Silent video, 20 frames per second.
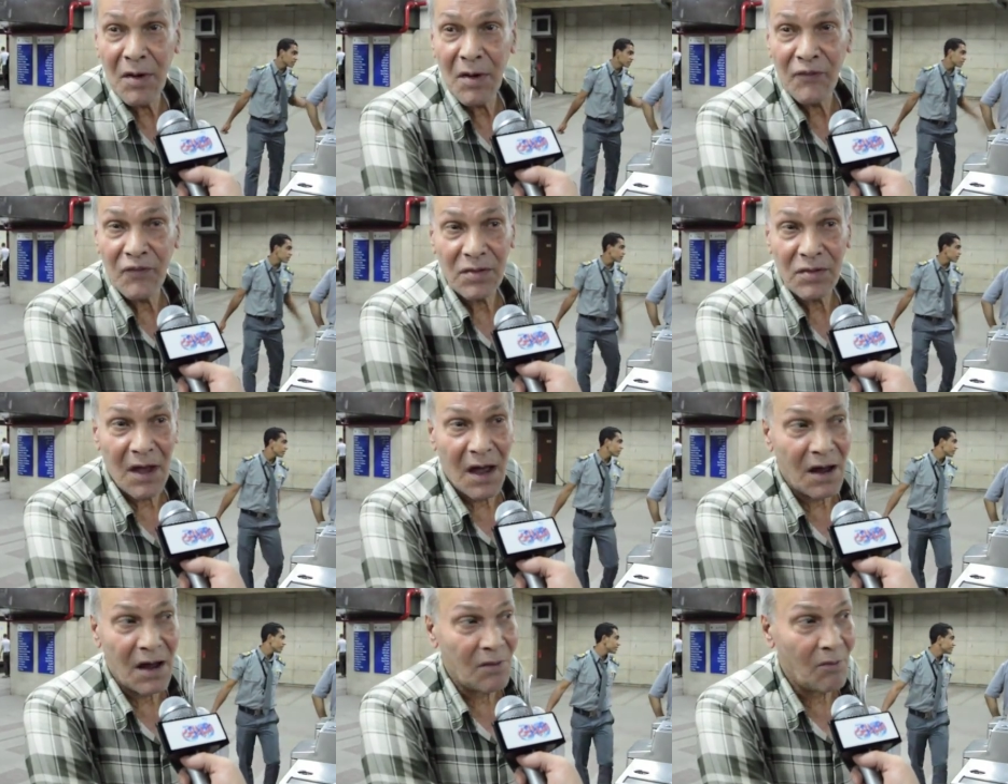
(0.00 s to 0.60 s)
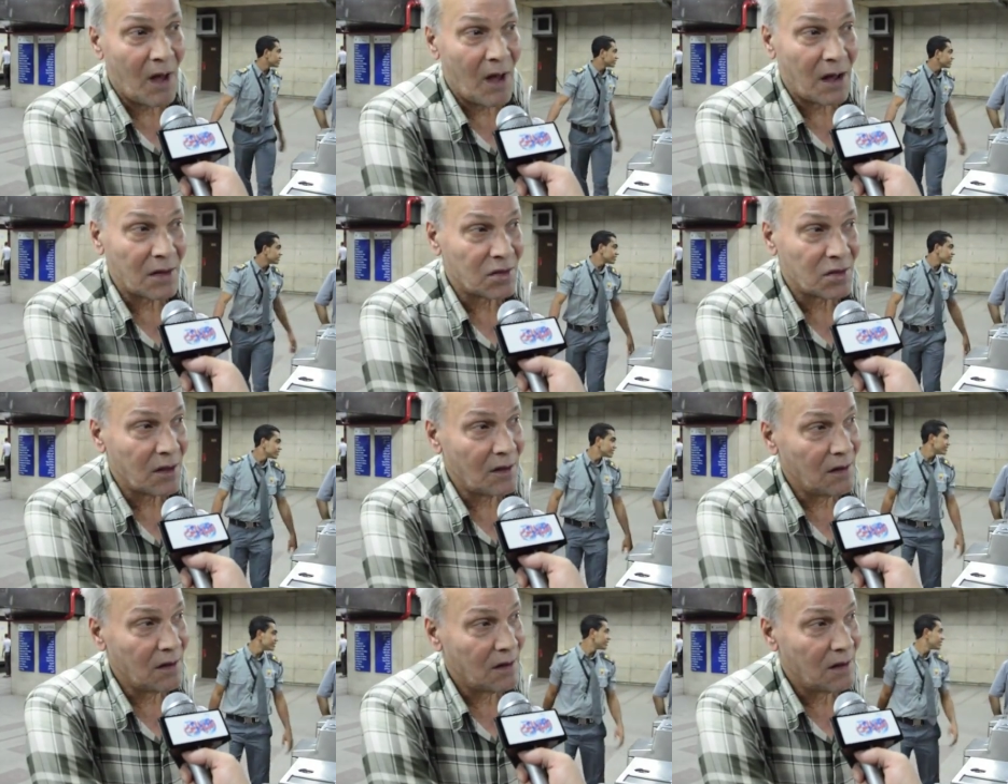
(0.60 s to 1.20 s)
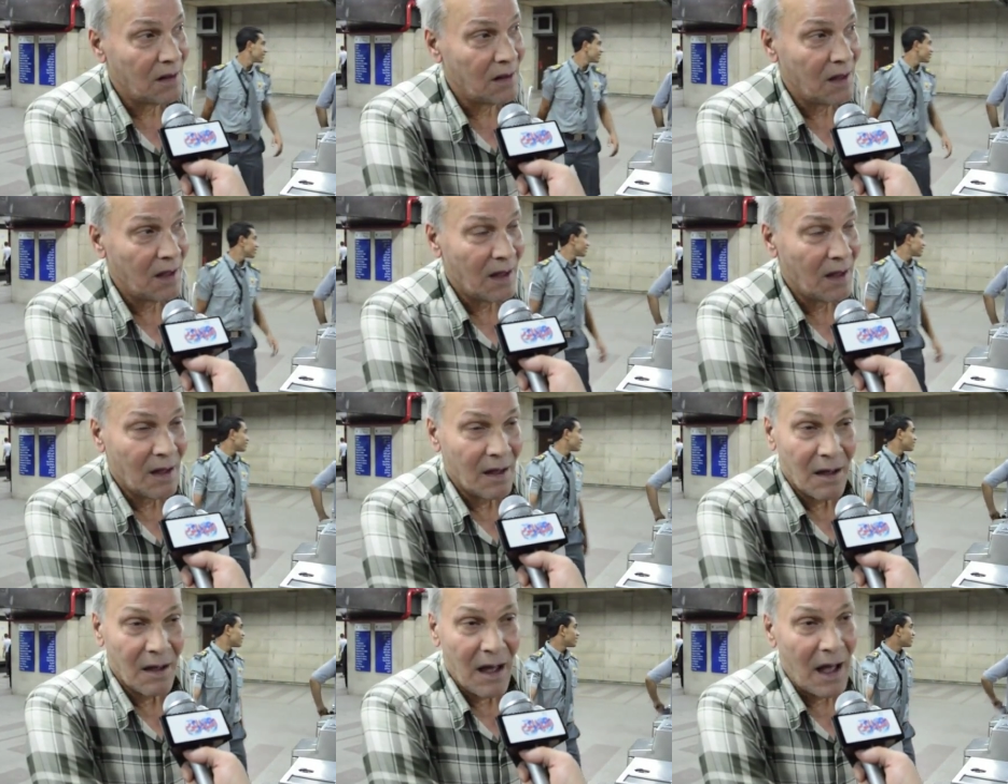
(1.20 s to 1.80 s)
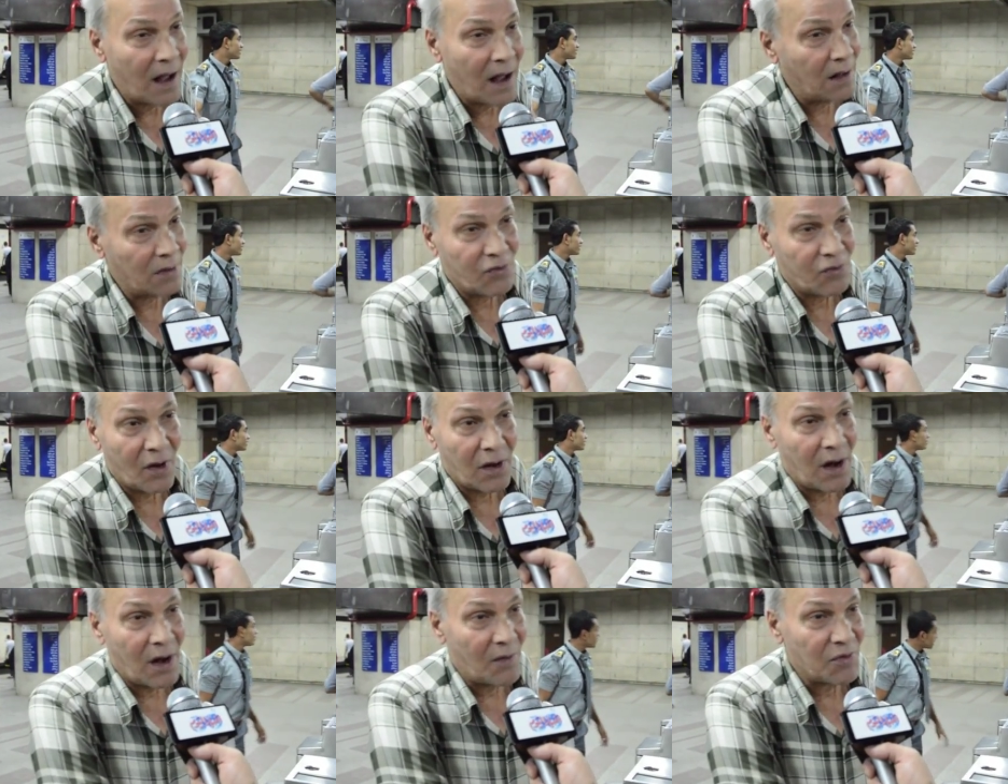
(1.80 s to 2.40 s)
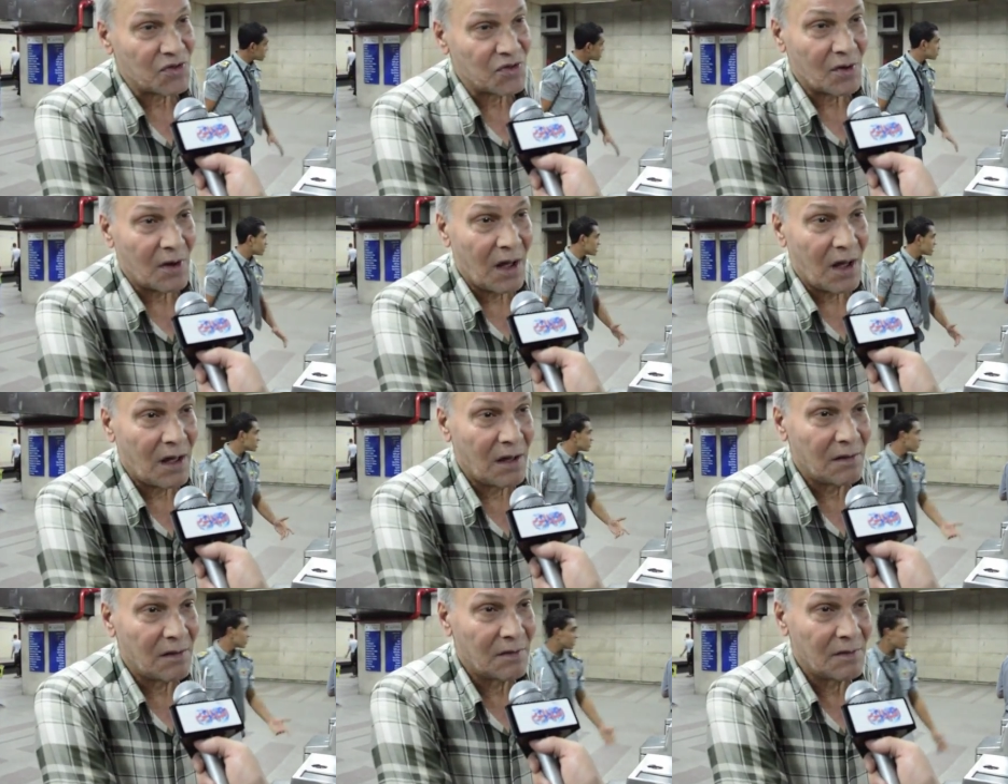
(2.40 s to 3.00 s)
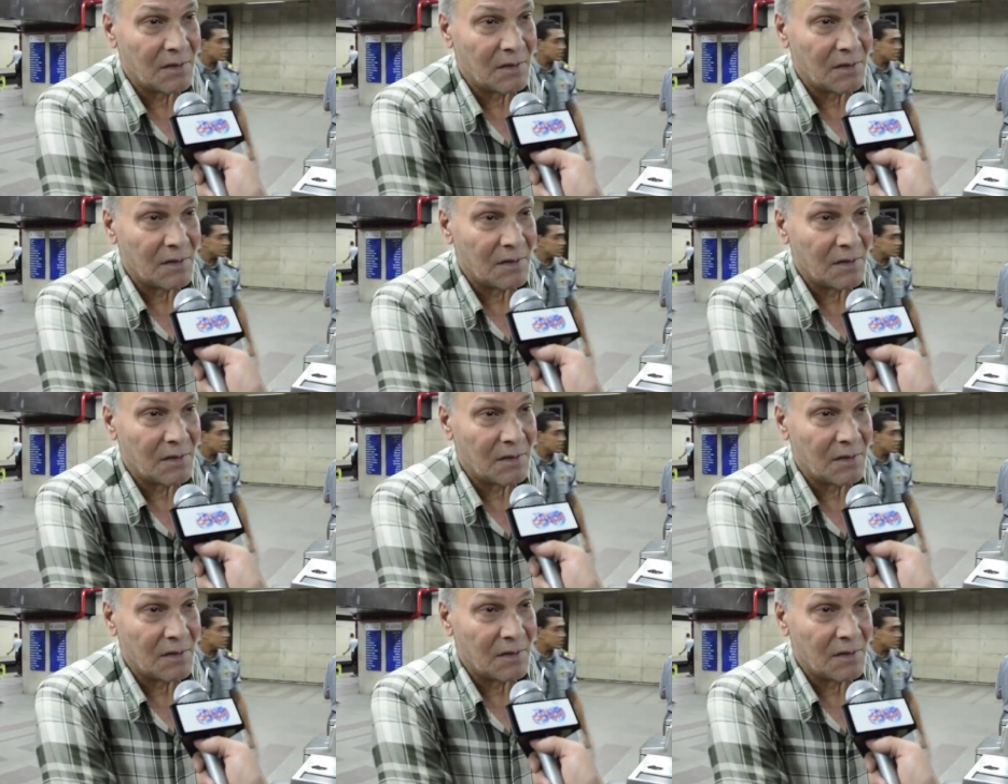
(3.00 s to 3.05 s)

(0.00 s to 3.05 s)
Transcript: لافتتاح المحطه حاجه تفرح بصراحه